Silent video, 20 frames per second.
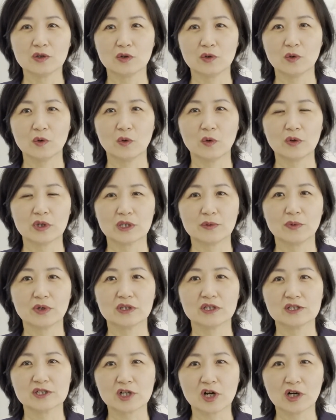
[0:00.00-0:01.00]
또
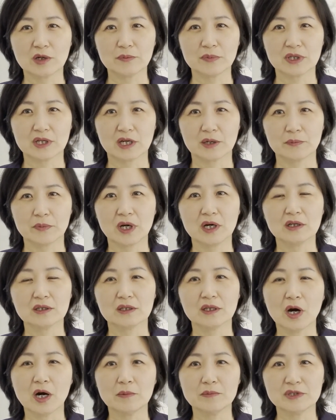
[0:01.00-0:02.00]
이번이
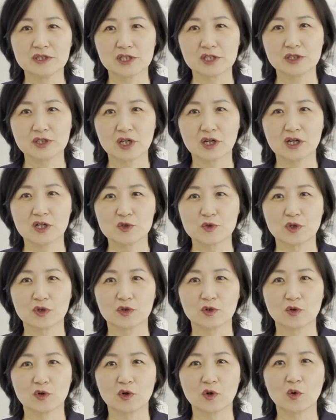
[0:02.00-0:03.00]
처음이라면 펌을 신청할 수
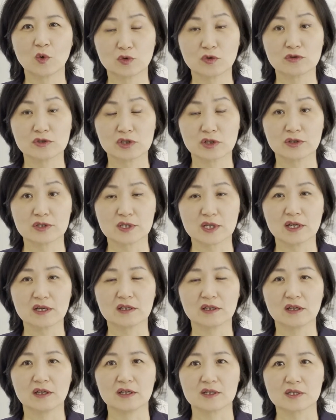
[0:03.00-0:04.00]
있도록 노동청
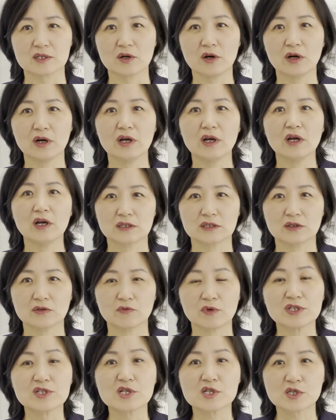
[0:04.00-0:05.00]
사이트에서
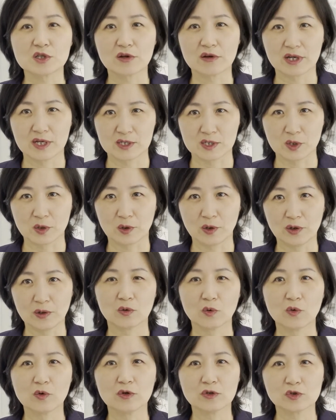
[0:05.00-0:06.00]

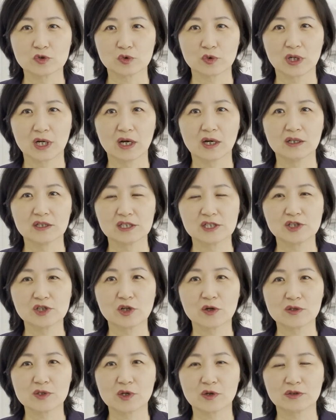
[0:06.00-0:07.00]
레지스터해서 고용주가
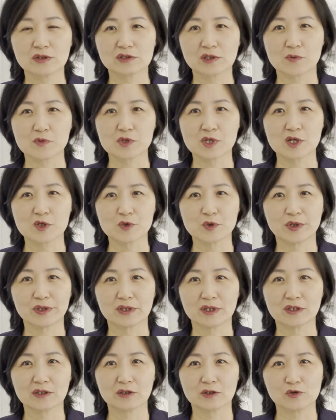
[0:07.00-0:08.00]
신청서를 접수할 수
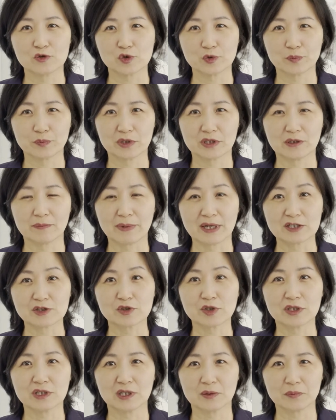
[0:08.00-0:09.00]
있는 그런 준비를
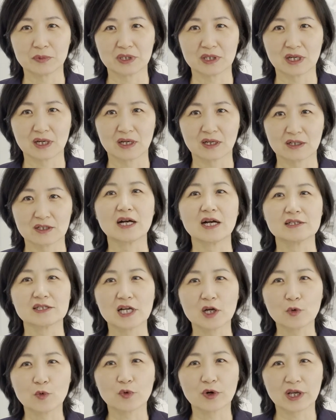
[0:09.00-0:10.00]
맞춰야 됩니다.
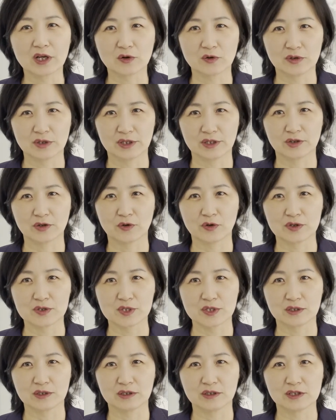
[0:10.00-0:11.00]
가장 오래 걸리는
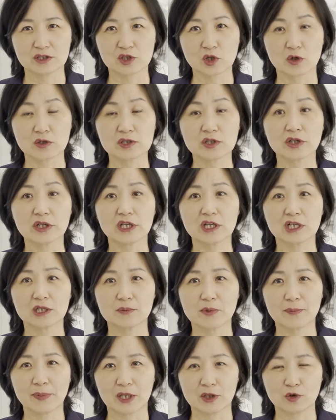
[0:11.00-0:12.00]
것은
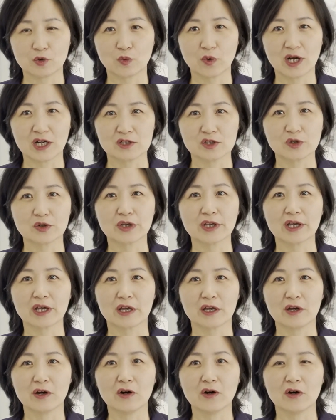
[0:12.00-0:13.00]
적정임금을 받는
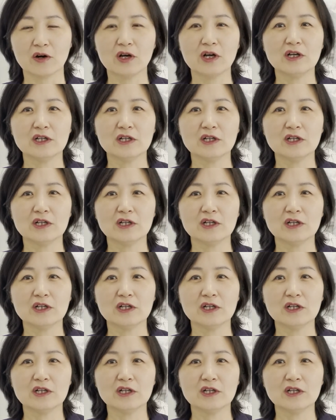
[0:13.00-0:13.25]
과정이에요.